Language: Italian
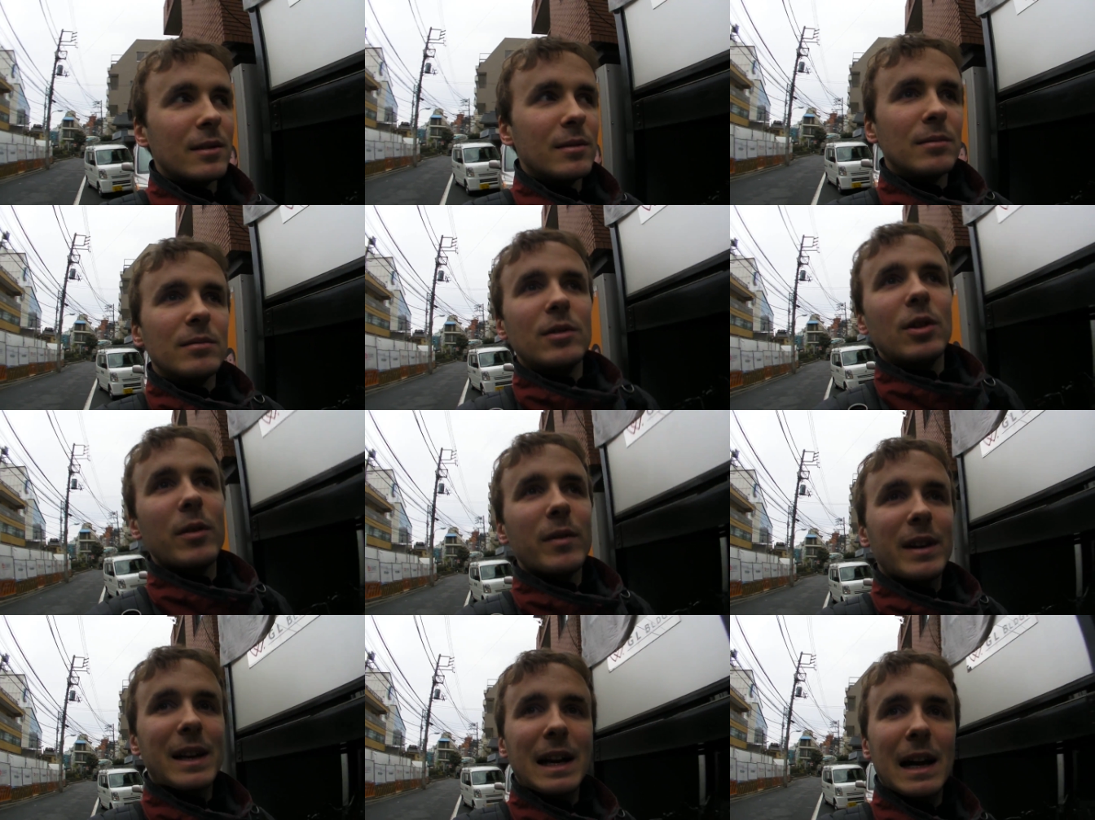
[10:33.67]

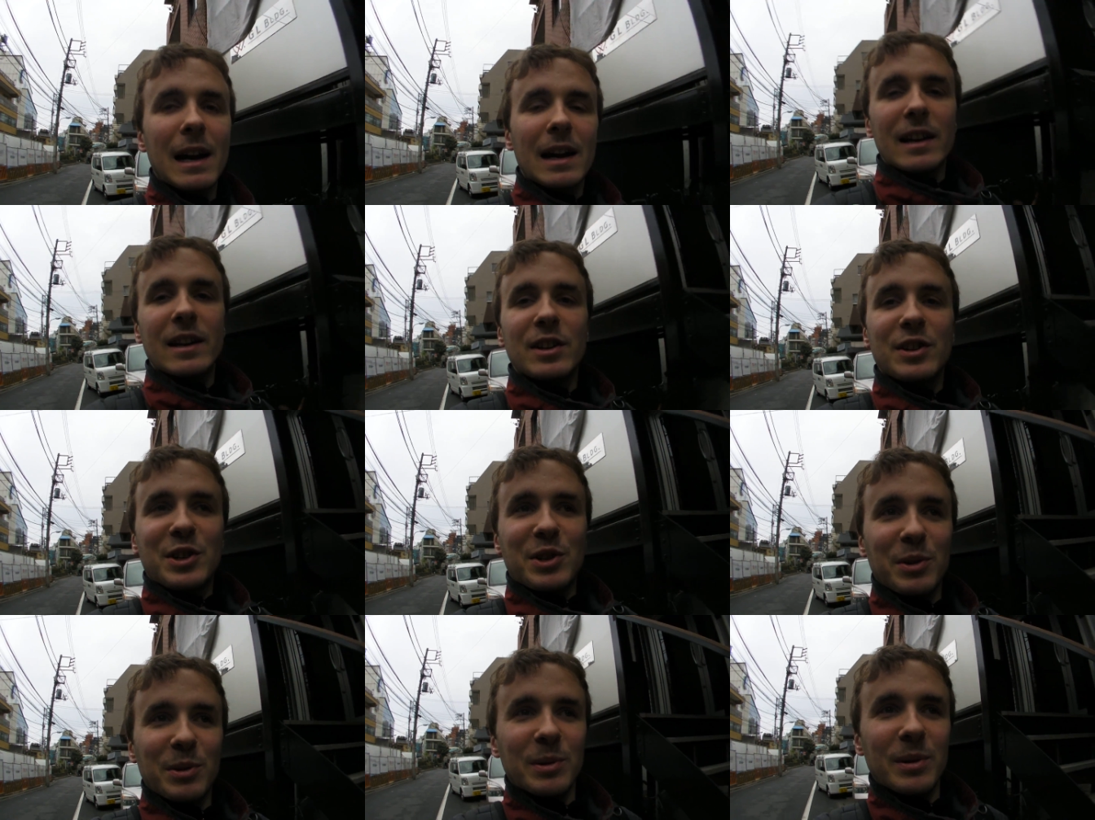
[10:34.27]
non vi caga
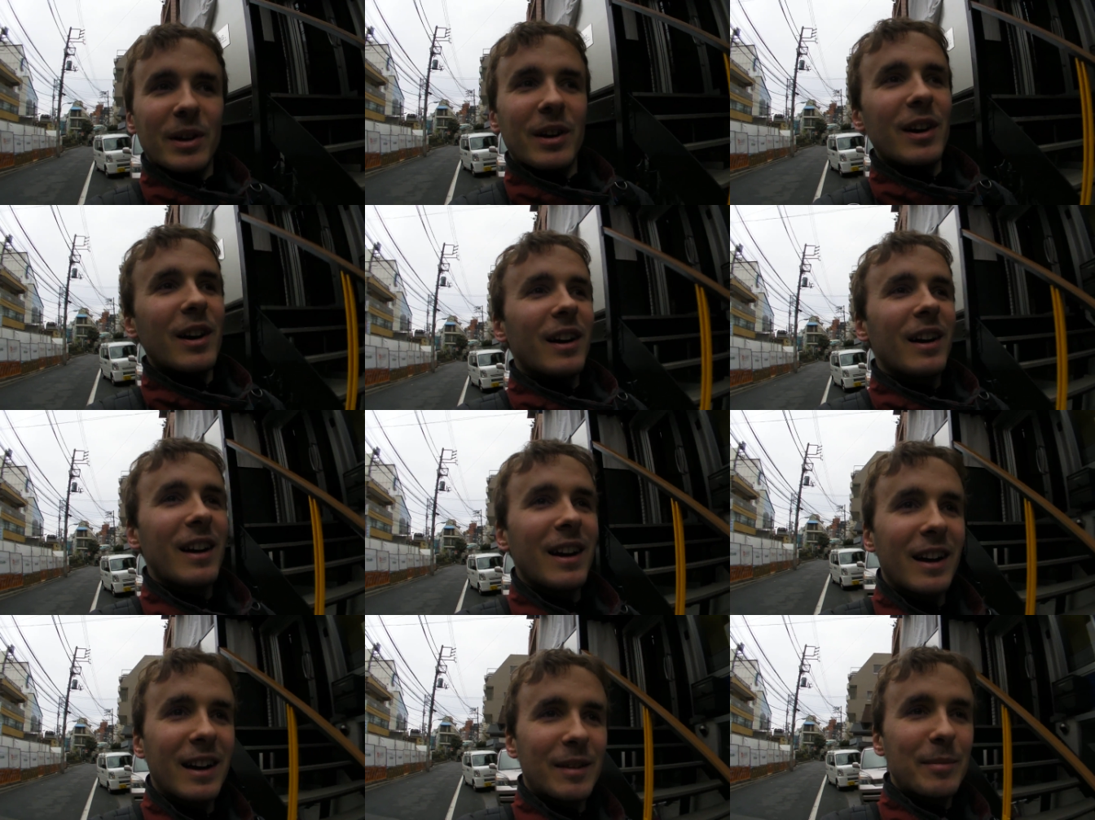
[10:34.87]
nessuno
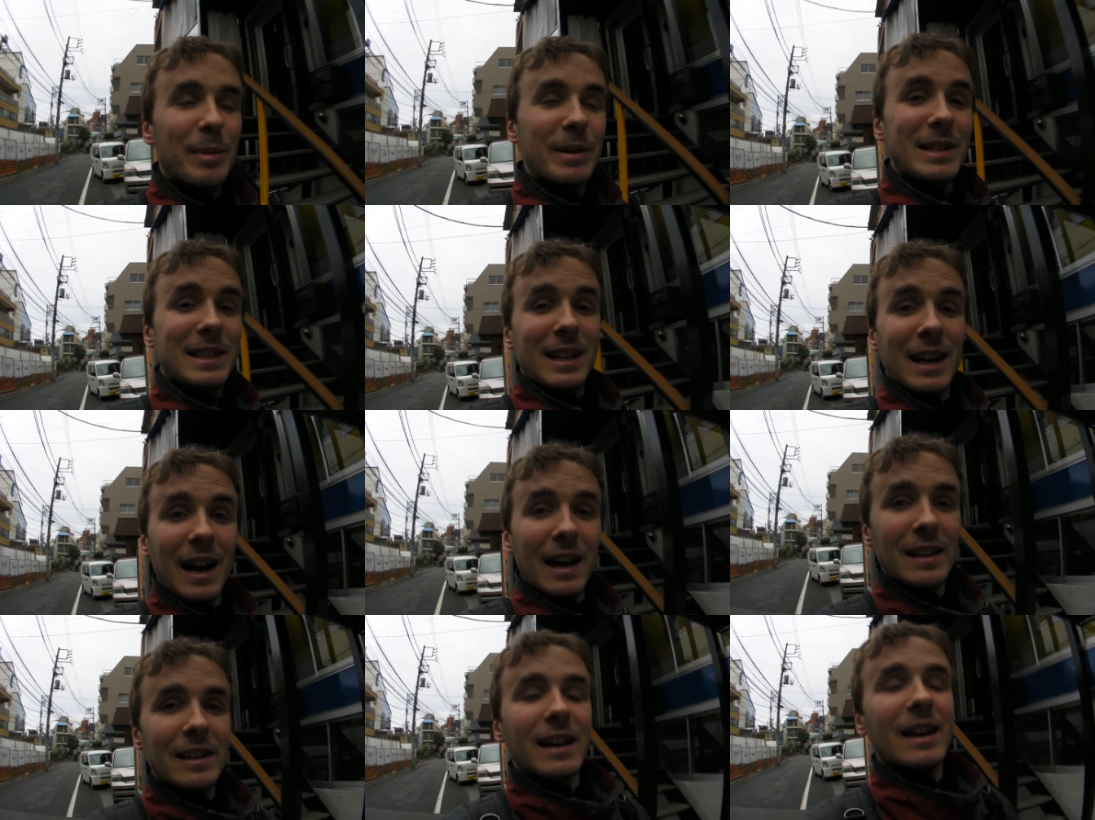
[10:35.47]
per
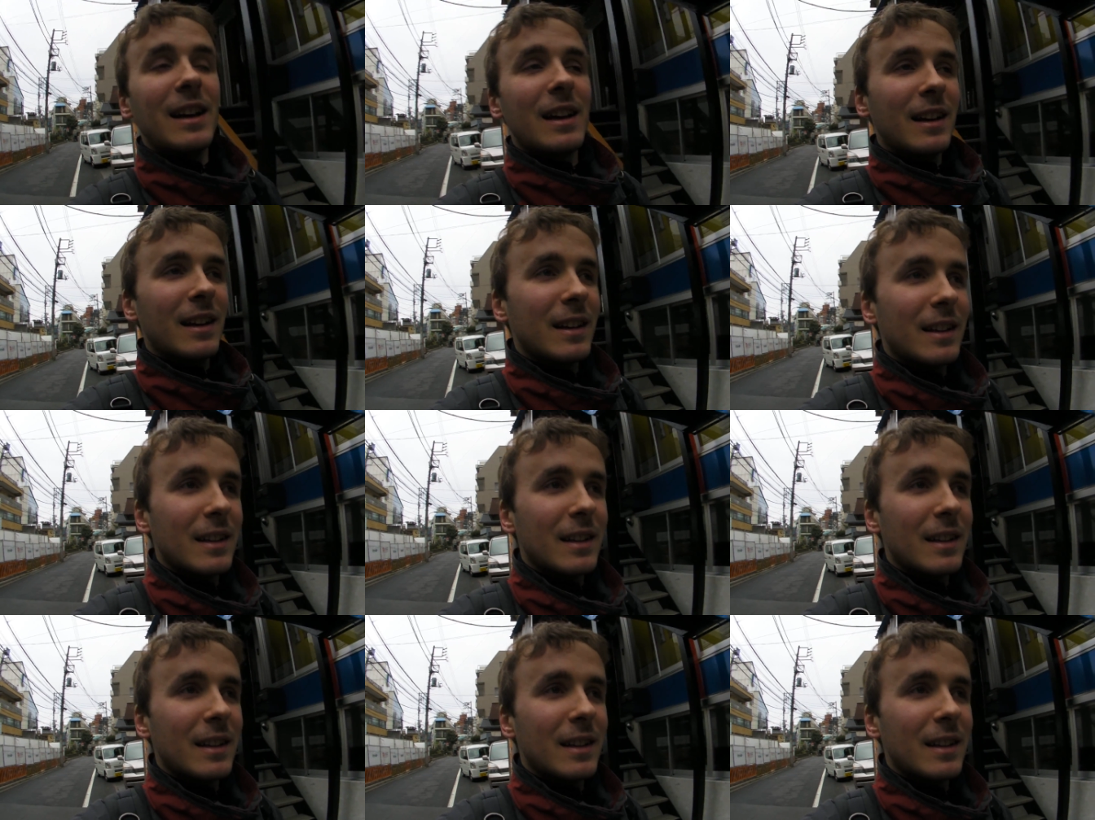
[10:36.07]
strada